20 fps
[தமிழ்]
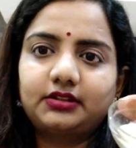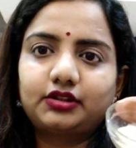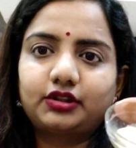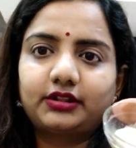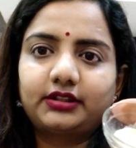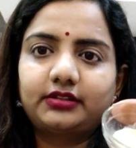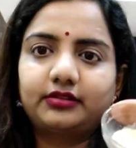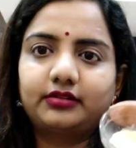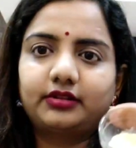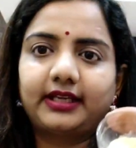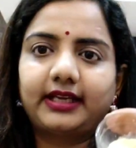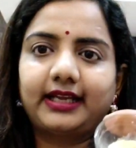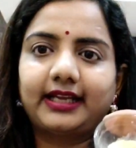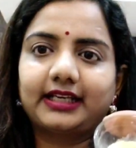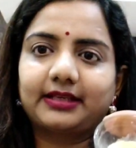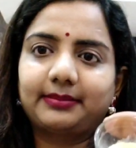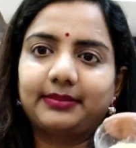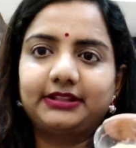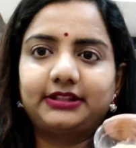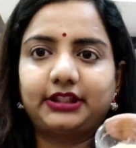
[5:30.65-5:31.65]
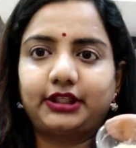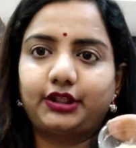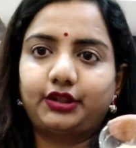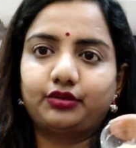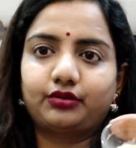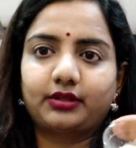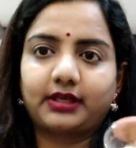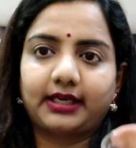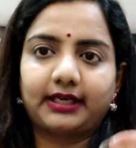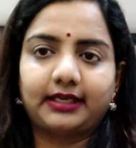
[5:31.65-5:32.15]
ஸோ இது எல்லாருக்குமே
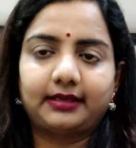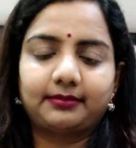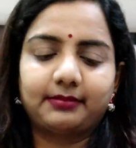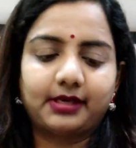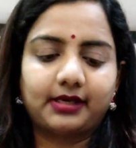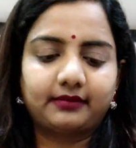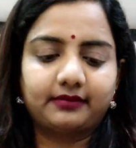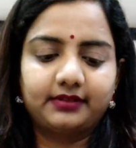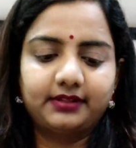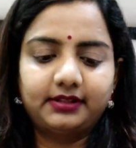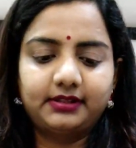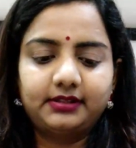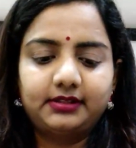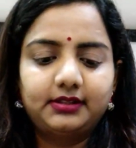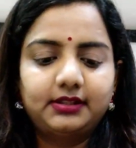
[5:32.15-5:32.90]
தெரியும் கடலை மாவு